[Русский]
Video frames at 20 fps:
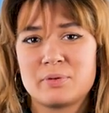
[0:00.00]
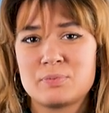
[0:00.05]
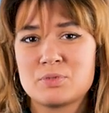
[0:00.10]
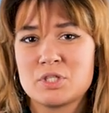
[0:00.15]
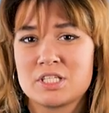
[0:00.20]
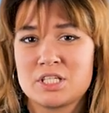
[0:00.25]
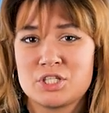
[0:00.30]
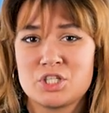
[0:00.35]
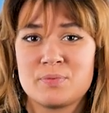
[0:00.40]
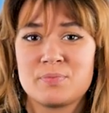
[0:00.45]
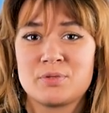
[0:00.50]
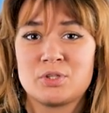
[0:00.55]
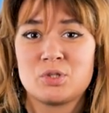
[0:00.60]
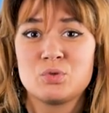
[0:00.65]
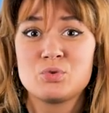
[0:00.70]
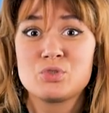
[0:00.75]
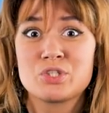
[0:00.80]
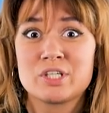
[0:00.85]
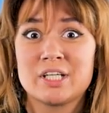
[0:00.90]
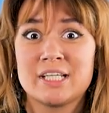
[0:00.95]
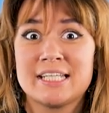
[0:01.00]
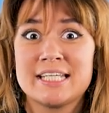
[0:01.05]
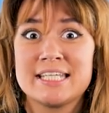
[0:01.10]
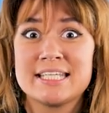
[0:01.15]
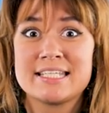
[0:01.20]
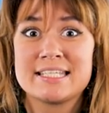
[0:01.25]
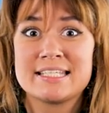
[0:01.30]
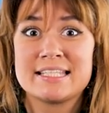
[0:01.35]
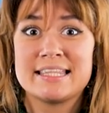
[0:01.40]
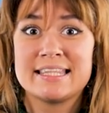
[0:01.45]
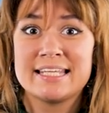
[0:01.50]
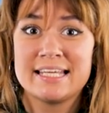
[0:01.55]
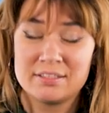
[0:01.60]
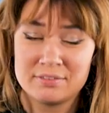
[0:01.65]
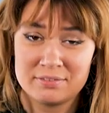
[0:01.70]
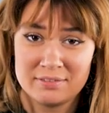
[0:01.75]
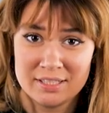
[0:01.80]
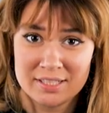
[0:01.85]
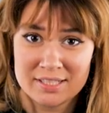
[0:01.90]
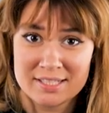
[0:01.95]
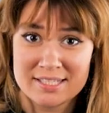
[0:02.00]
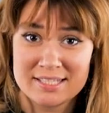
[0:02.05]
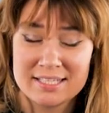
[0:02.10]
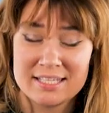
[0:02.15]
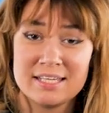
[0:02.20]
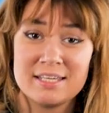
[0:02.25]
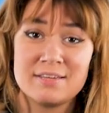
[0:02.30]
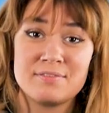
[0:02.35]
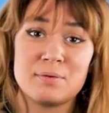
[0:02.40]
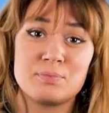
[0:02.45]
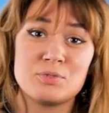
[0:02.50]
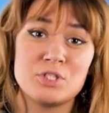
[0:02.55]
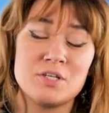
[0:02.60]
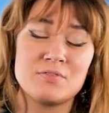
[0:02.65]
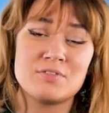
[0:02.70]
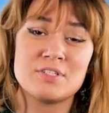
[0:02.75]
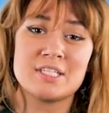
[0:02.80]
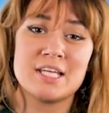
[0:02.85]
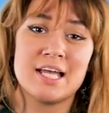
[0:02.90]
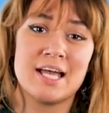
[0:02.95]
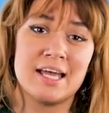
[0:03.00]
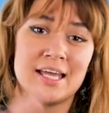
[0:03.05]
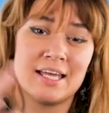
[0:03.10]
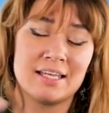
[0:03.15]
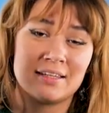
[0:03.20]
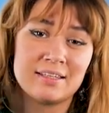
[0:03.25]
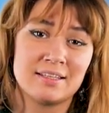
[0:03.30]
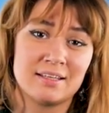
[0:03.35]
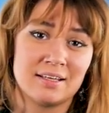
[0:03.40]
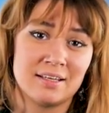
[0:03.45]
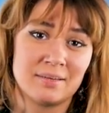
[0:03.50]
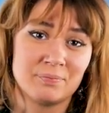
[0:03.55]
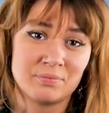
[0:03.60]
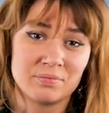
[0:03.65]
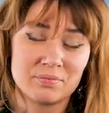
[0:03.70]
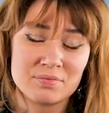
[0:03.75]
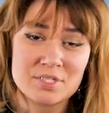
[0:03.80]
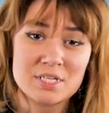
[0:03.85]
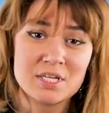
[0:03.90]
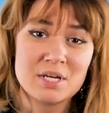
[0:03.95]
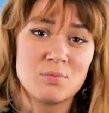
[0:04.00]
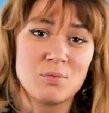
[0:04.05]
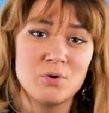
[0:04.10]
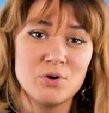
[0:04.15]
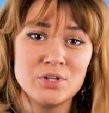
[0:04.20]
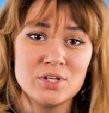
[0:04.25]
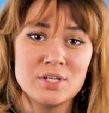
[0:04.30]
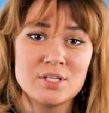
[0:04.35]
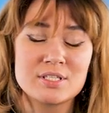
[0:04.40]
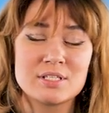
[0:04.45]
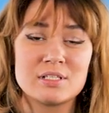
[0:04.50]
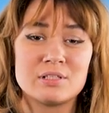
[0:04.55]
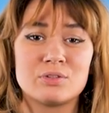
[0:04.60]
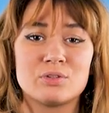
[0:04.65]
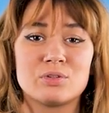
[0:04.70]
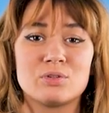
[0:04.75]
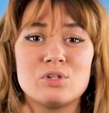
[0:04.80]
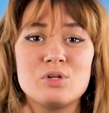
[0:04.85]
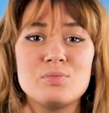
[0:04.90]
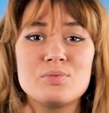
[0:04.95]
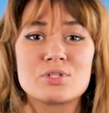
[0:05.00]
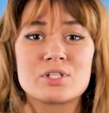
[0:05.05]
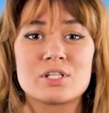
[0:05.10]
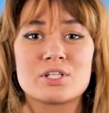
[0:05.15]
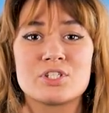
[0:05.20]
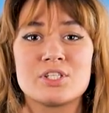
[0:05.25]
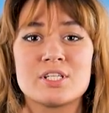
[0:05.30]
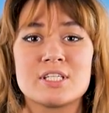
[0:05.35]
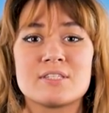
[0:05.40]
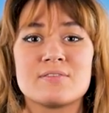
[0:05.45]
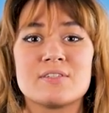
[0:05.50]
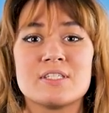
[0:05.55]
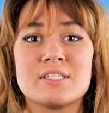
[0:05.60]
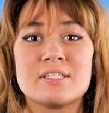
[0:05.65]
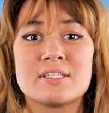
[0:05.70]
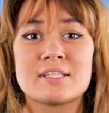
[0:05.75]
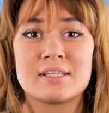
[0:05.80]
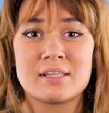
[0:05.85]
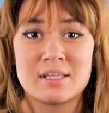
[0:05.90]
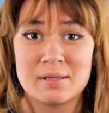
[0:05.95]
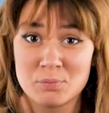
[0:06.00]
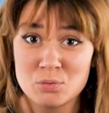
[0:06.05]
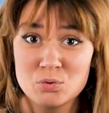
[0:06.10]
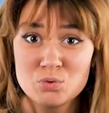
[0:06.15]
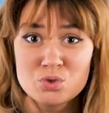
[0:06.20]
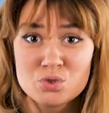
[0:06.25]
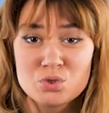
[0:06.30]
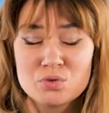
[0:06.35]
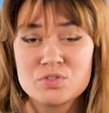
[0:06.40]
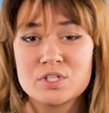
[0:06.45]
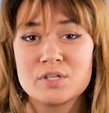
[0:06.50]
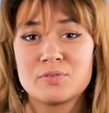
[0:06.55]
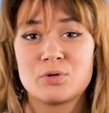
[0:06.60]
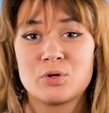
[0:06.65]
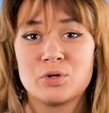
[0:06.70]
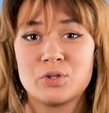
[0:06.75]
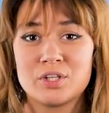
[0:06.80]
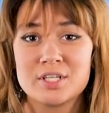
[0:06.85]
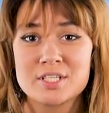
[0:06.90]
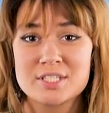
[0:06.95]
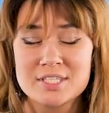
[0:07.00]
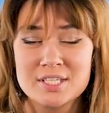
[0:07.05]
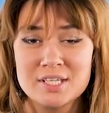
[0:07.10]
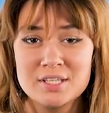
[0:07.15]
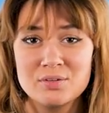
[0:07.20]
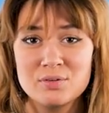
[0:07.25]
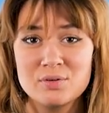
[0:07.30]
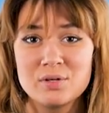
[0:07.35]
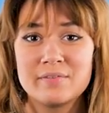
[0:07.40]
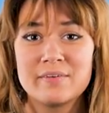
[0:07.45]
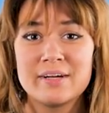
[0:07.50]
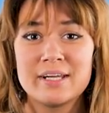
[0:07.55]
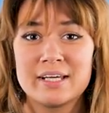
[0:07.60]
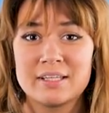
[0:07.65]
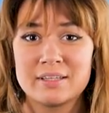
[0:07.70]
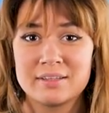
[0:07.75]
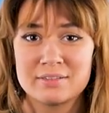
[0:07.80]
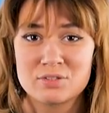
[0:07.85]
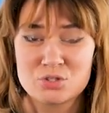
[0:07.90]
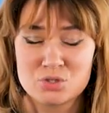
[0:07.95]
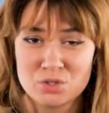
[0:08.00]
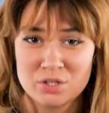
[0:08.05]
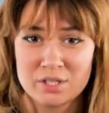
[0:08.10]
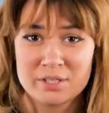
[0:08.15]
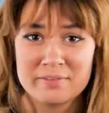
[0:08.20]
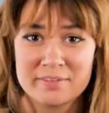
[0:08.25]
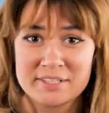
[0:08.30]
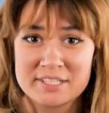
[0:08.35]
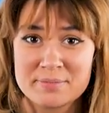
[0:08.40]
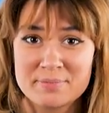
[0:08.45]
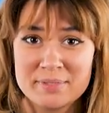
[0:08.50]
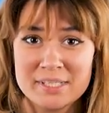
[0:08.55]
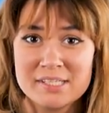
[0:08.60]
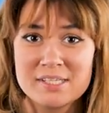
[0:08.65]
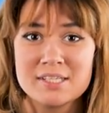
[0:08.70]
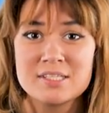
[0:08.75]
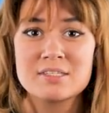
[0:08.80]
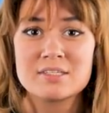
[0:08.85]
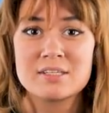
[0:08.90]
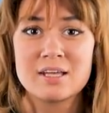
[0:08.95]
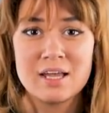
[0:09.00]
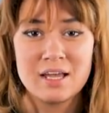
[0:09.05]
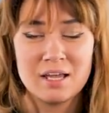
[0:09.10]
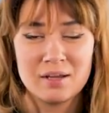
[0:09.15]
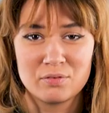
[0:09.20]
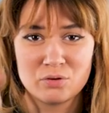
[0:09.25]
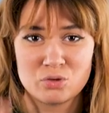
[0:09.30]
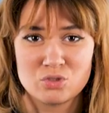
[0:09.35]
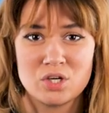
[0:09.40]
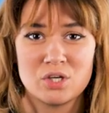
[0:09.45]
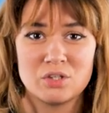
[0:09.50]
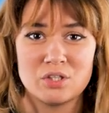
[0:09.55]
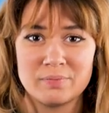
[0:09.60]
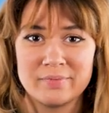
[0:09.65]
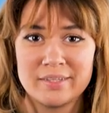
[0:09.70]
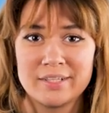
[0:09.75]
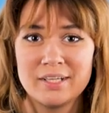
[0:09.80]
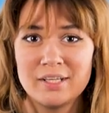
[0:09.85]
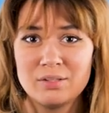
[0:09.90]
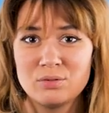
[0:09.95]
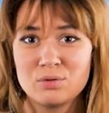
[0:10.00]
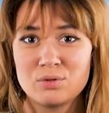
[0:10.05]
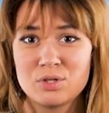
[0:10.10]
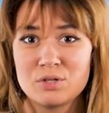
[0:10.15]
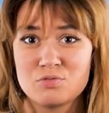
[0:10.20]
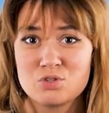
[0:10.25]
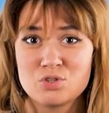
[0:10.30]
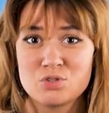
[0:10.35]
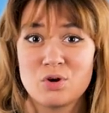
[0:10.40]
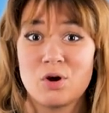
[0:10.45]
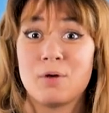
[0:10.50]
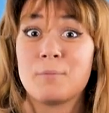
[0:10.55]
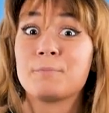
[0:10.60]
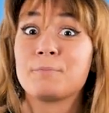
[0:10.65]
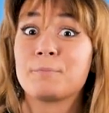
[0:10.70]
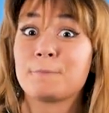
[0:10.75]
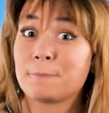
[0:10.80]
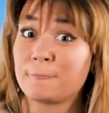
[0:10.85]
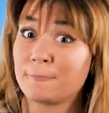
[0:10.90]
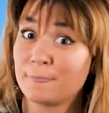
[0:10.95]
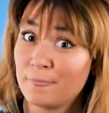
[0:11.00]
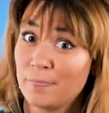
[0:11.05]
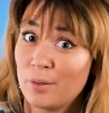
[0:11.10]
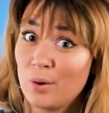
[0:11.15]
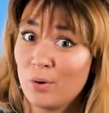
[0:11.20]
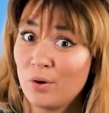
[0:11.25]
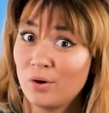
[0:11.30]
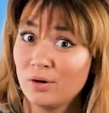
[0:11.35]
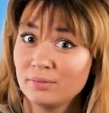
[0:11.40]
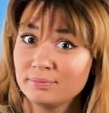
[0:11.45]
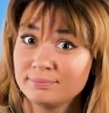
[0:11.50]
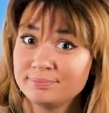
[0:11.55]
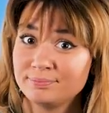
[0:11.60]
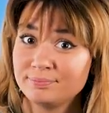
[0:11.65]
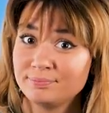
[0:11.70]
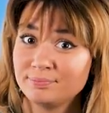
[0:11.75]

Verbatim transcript: Вообще, зачем это нужно, когда есть Netflix? И вообще вся эта церемония «Золотой глобус» должна свестись к тому, что все выходят на сцену, говорят, что Netflix молодец, вручают им награду, и все. Но...